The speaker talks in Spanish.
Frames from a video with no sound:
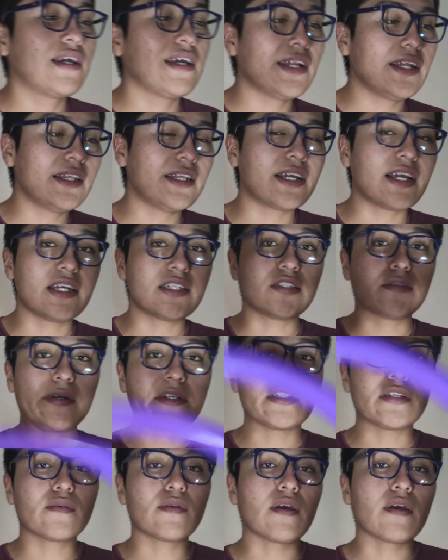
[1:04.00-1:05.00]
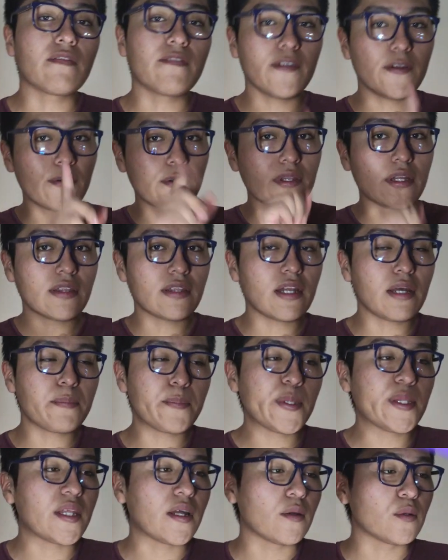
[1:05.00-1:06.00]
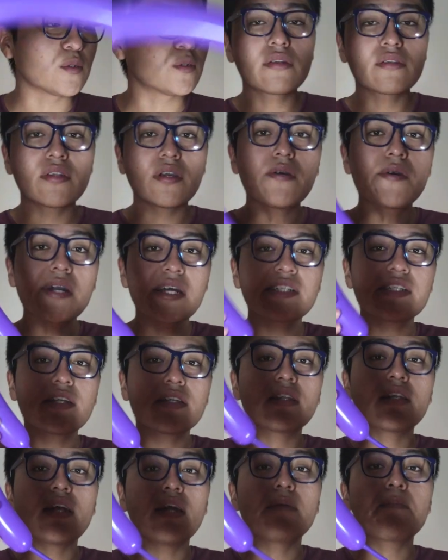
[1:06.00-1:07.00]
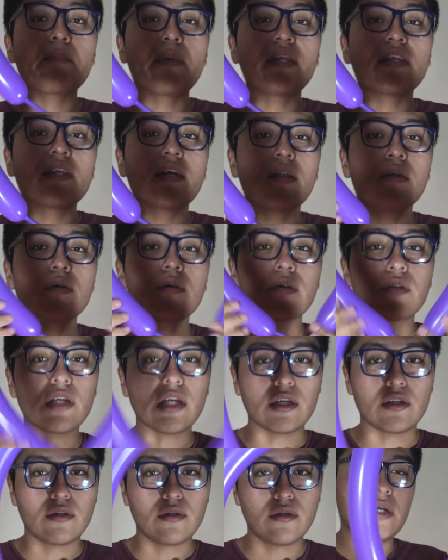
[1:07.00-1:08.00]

En este caso va a ser una flor de tres pétalos. Tengo que hacer tres pétalos con esto.